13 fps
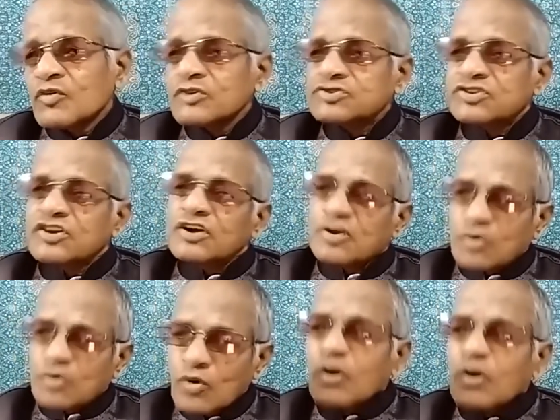వచ్చే
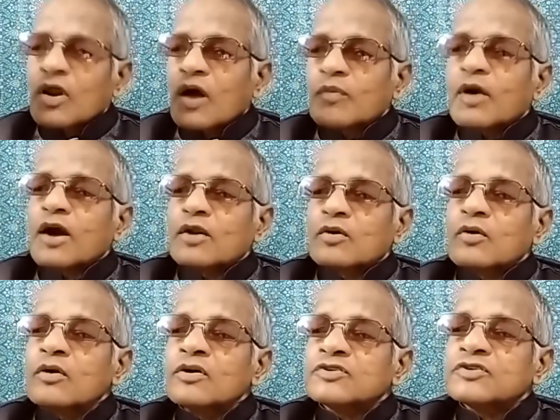ఎన్నో
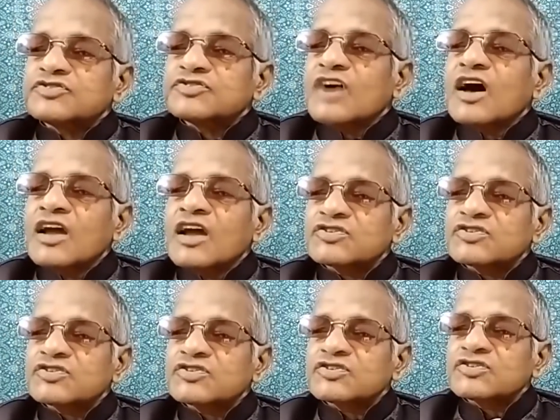లాభాల్లో చాలా
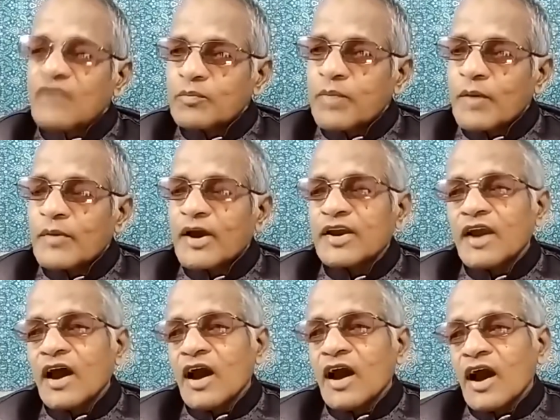
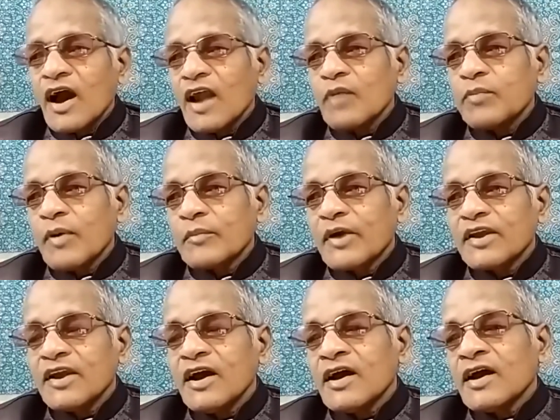స్వల్పమైన
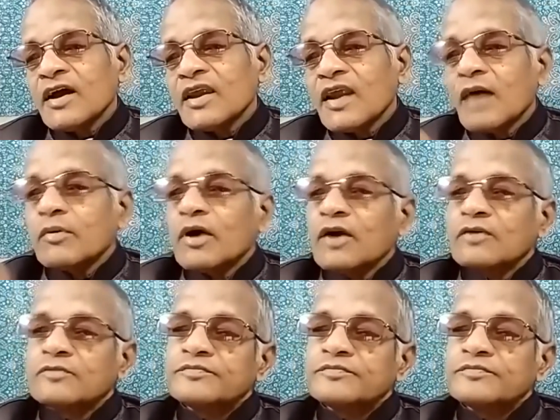అల్పమైన లాభాలు